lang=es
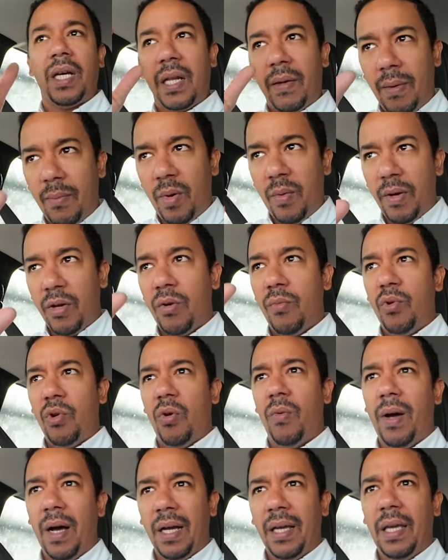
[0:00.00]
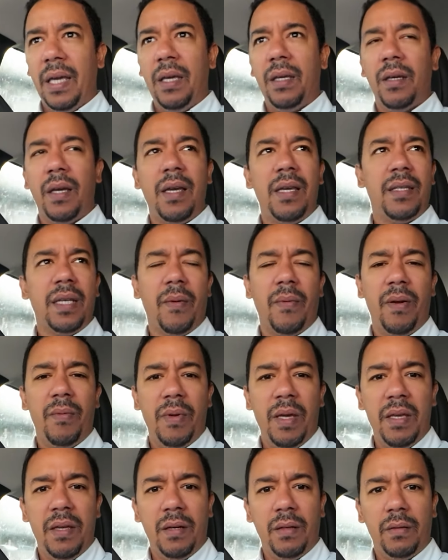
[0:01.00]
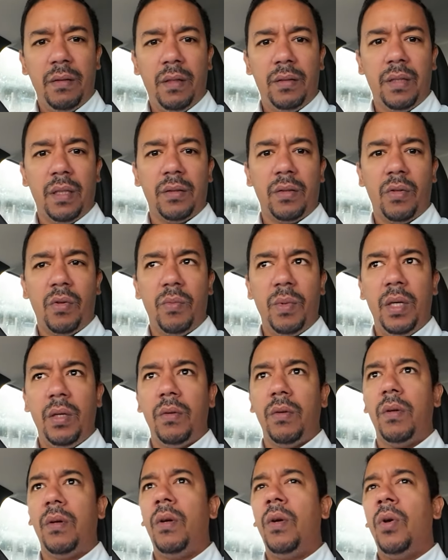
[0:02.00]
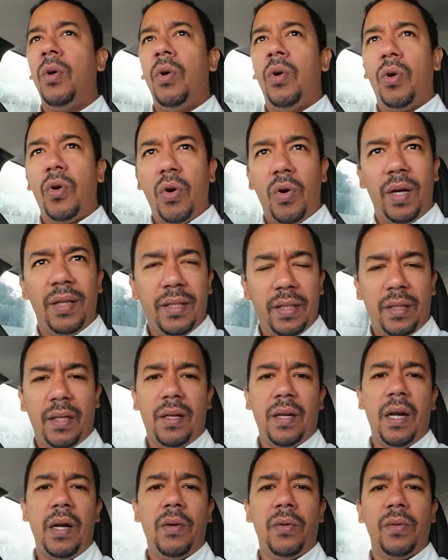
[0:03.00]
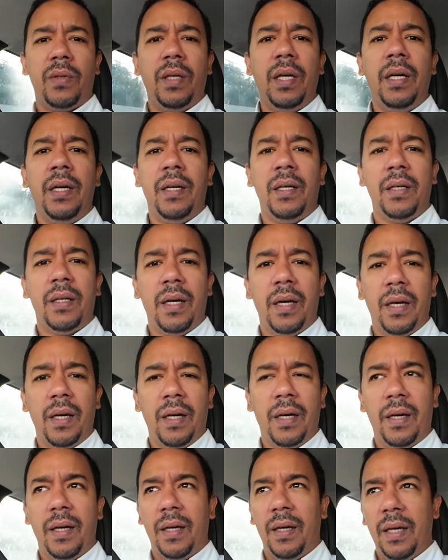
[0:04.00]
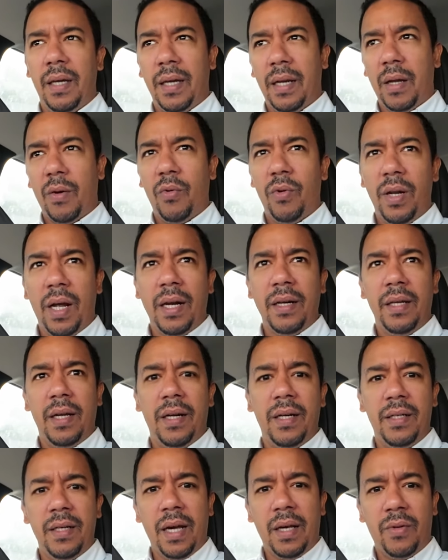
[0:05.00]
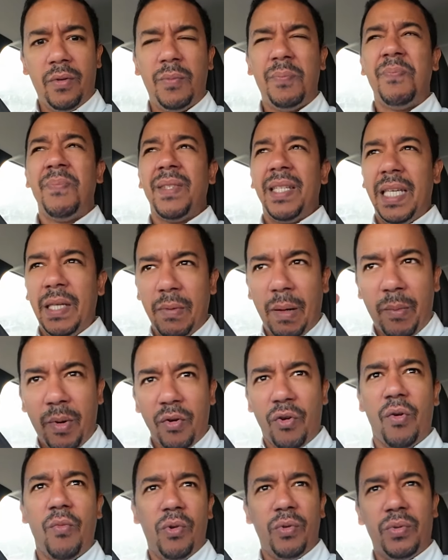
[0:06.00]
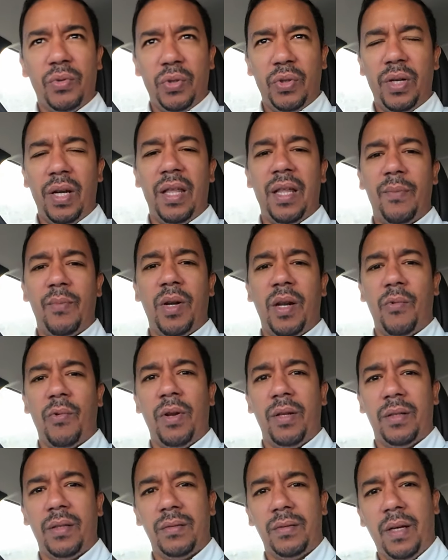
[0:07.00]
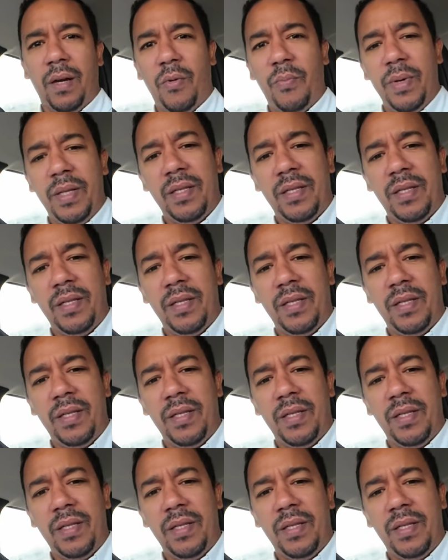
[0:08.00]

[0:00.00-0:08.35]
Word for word: ahora vamos a ver cómo nos va aquí en Isabel Villa, en Santo Domingo, con este terreno eh, irregular, inclinado, y vamos a ver cómo entonces le damos la vuelta. Estamos